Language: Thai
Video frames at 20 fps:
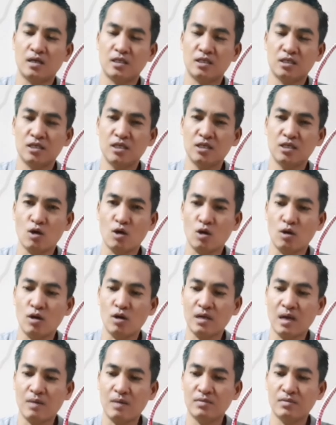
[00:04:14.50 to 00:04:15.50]
ที่
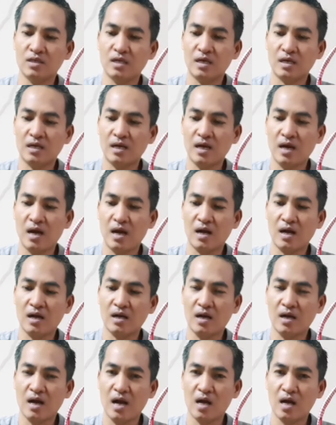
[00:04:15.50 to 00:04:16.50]
200 กรัม คือราคา
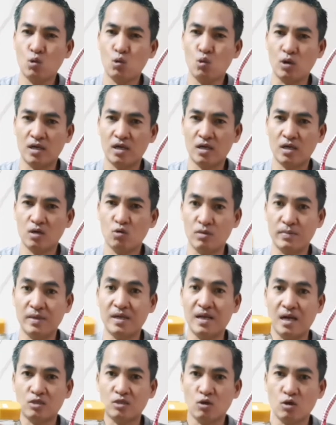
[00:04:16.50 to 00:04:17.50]
ข้างขวดขวดมั
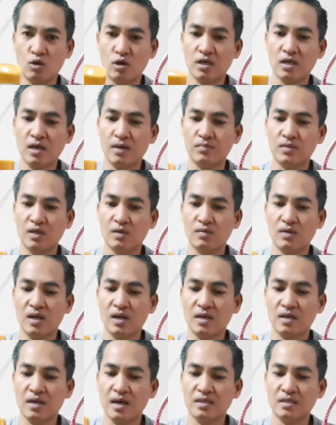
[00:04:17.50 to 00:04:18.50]
นหนัก 200 กรัม แต่ว่า
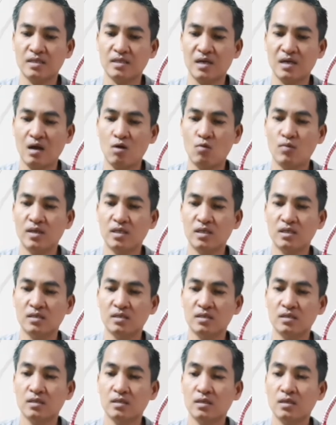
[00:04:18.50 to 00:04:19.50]
ราคาสินค้าคงไม่ถึ
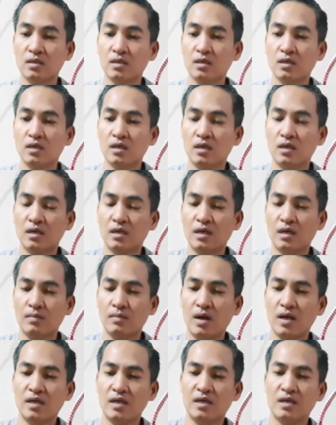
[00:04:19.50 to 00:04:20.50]
งนะครั
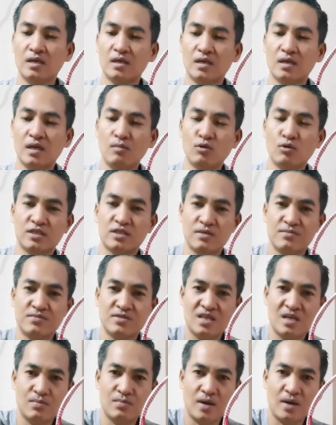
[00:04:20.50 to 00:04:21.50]
บอันนี้ทั้งหมด
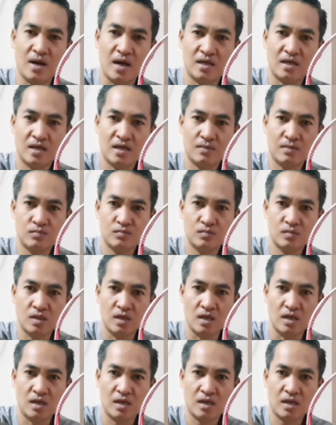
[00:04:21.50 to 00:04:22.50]
14 บาทนะครับ
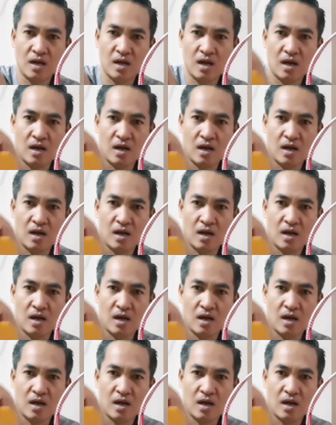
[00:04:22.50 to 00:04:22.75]
เนี่ยราคา